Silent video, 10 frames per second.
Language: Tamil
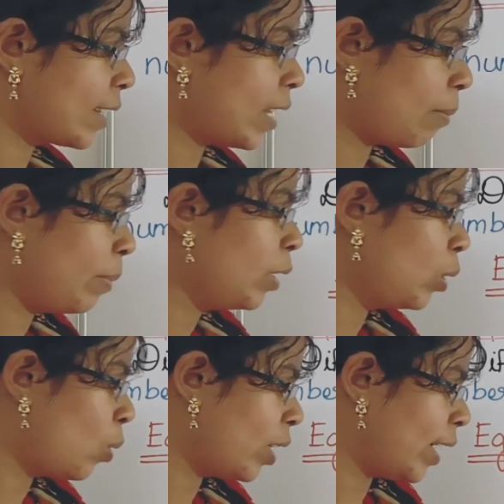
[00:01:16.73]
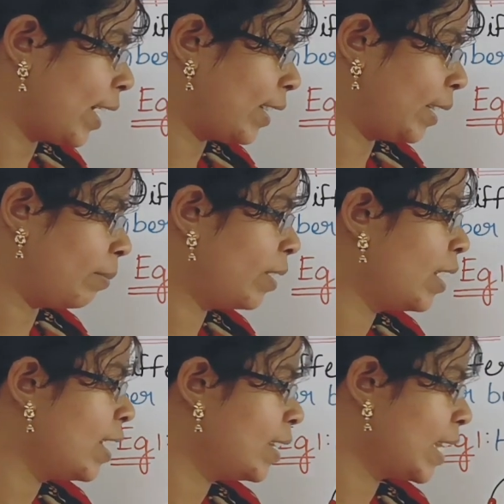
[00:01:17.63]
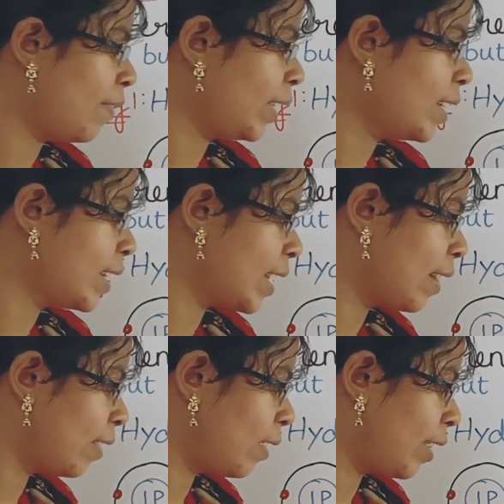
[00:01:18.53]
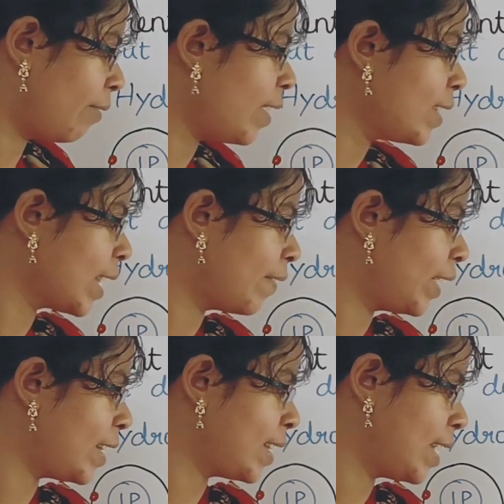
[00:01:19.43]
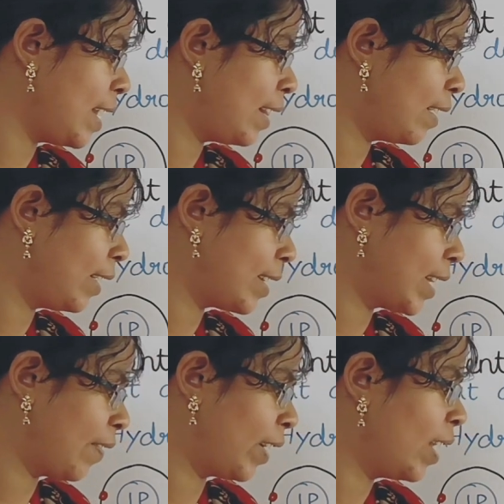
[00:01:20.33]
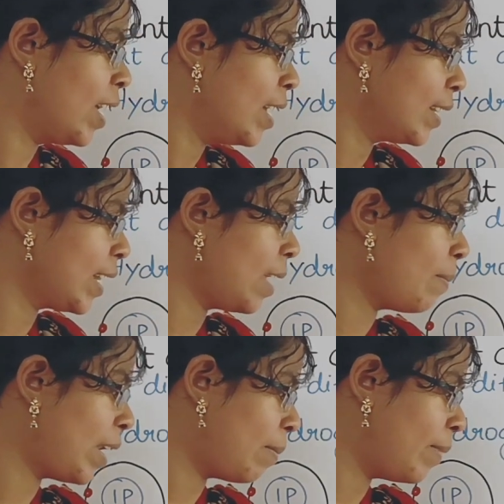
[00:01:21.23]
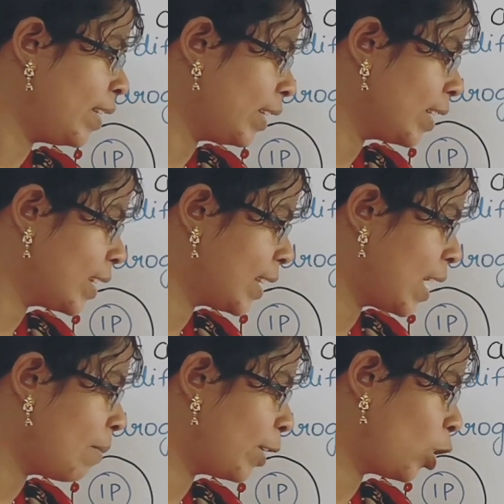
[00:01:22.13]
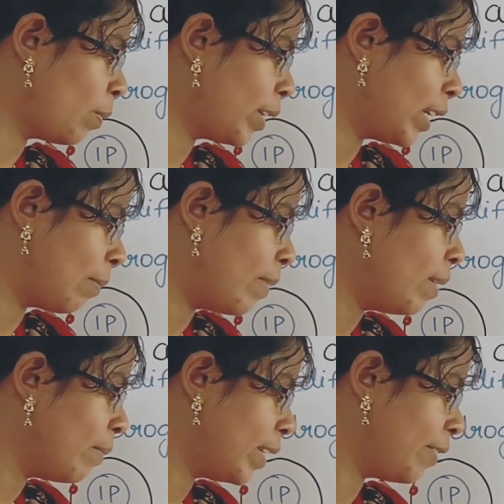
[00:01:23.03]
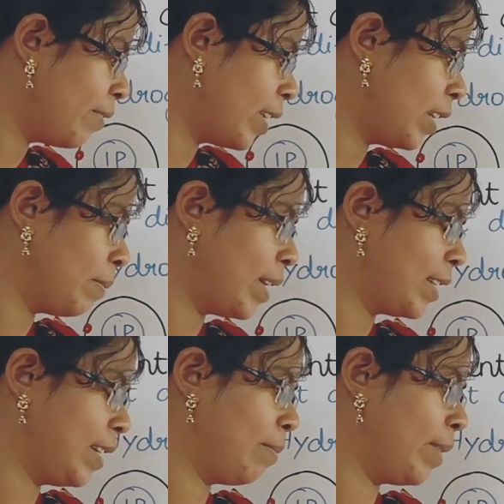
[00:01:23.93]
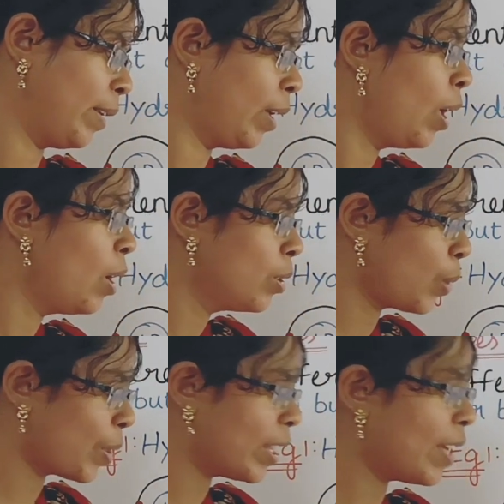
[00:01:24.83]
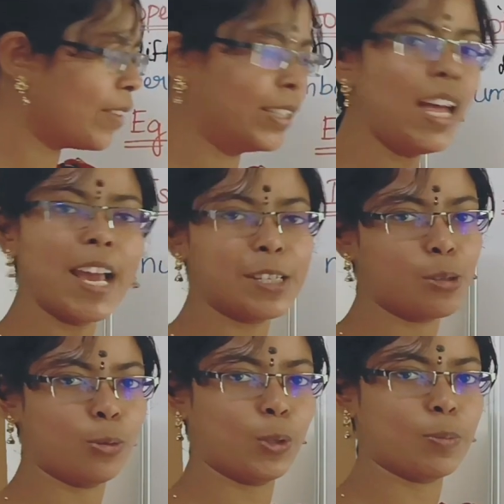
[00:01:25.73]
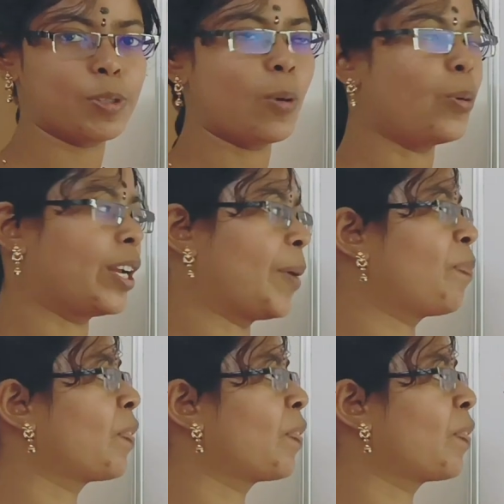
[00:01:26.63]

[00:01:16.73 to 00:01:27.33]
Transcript: எக்ஸாம்பிள் குளோரின் ஆக்டம் செவன்டீன் சிஎல் தேர்ட்டி ஃபைவ் செவன்டீன் சிஎல் தேர்ட்டி செவன் சேம் எலமெண்ட் சேம் அட்டாமிக் நம்பர் பட் டிஃப்ரெண்ட் மாஸ் நம்பர் ஸோ இதுதான் வந்து ஐசோடோப்ஸ் ஓகே